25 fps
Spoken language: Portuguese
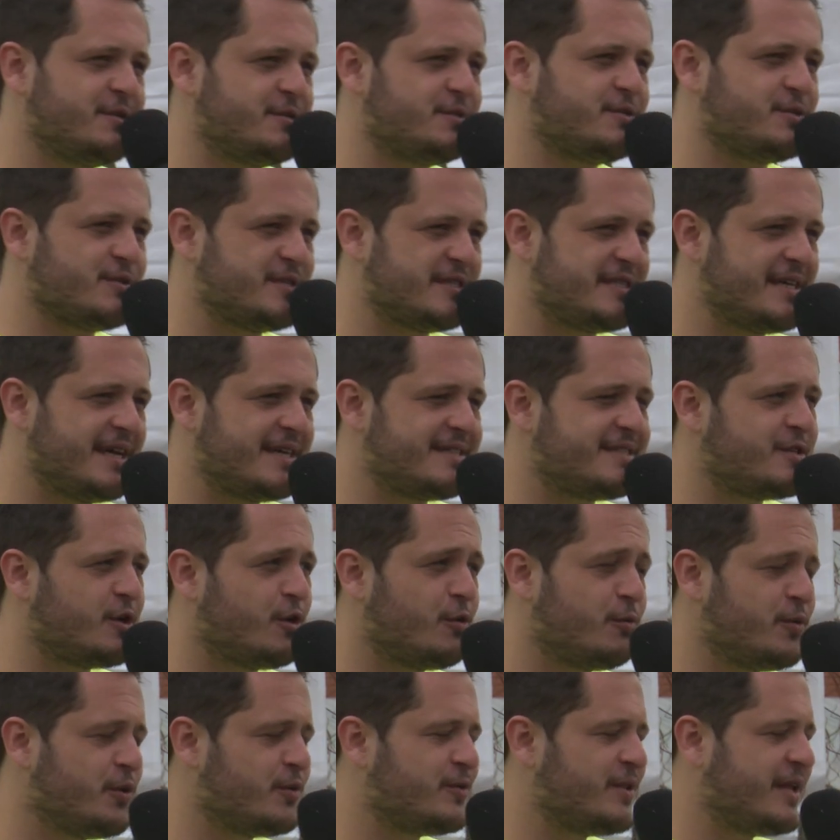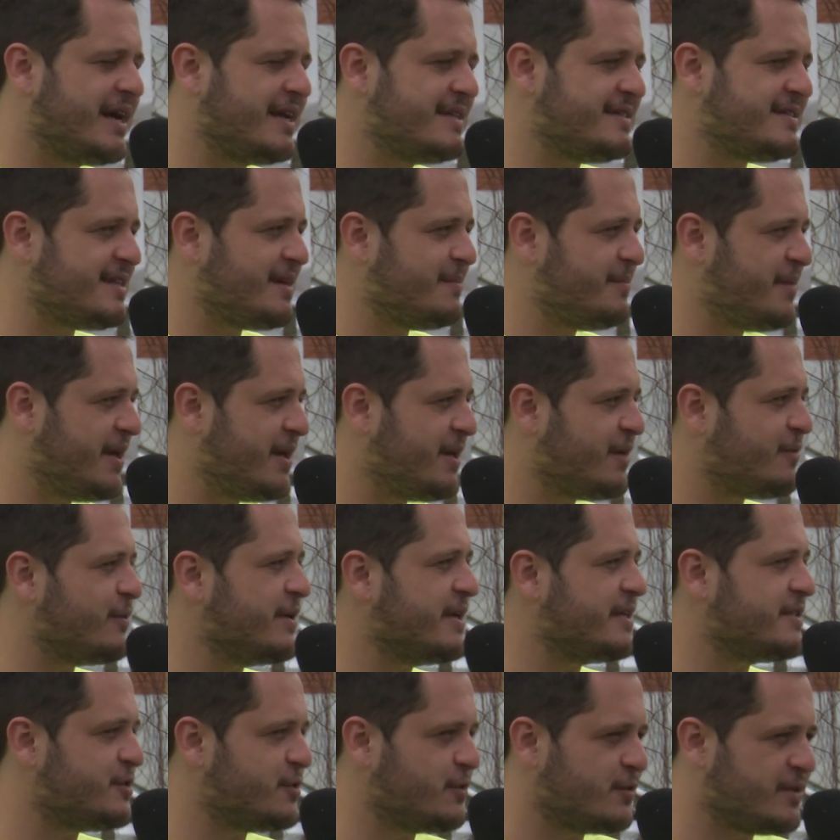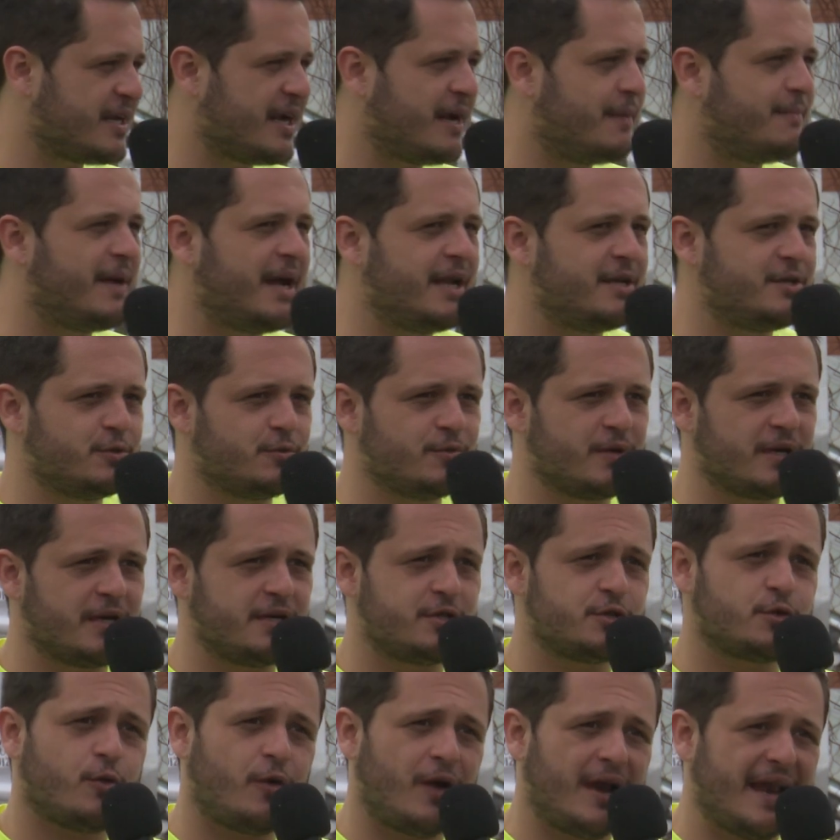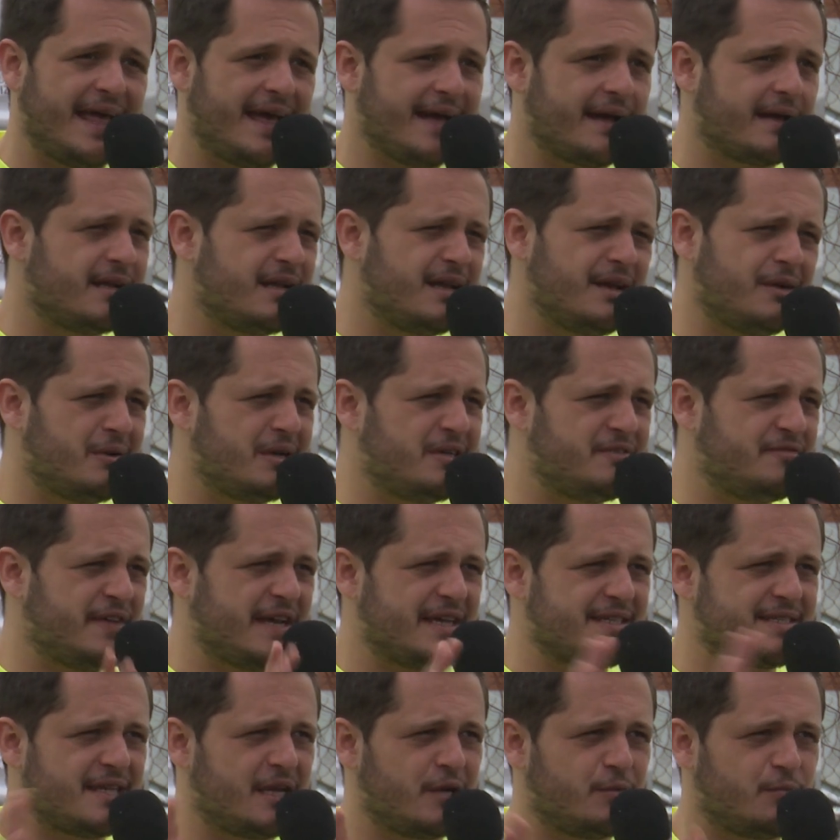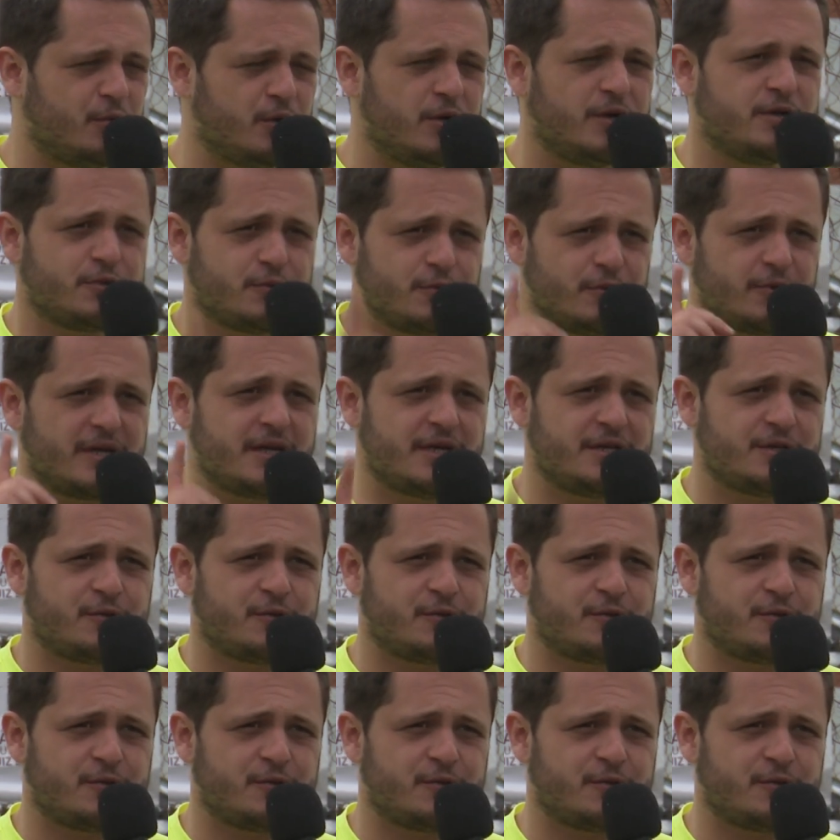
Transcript: Bejane Júnior lembrou de recursos de suas emendas destinadas à saúde da